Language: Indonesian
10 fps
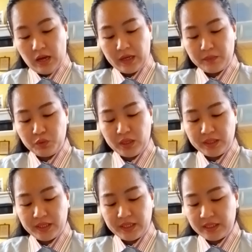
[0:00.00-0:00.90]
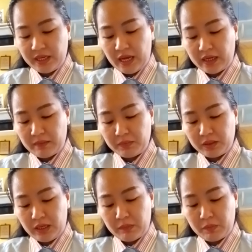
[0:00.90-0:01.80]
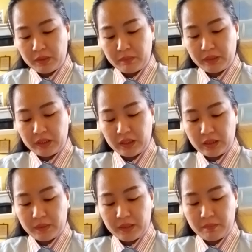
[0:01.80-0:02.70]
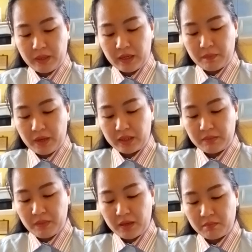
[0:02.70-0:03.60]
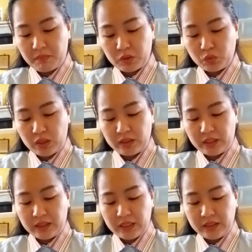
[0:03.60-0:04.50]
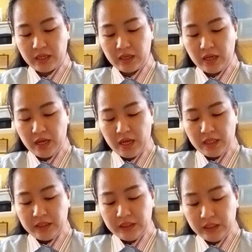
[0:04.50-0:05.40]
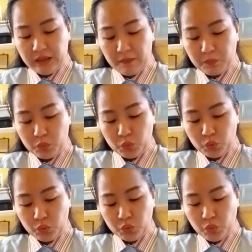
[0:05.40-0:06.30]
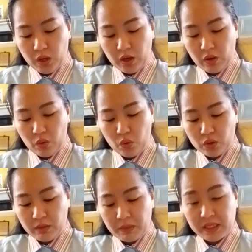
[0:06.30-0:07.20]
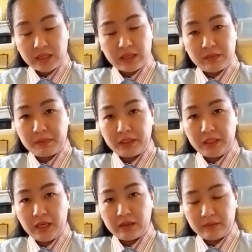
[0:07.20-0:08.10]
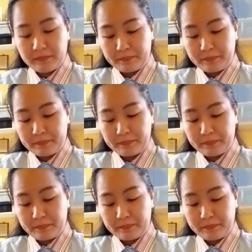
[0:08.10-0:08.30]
Adapun Raja Negeri Aram telah memberi perintah kepada para panglima pasukan retanya, 32 orang banyaknya demikian.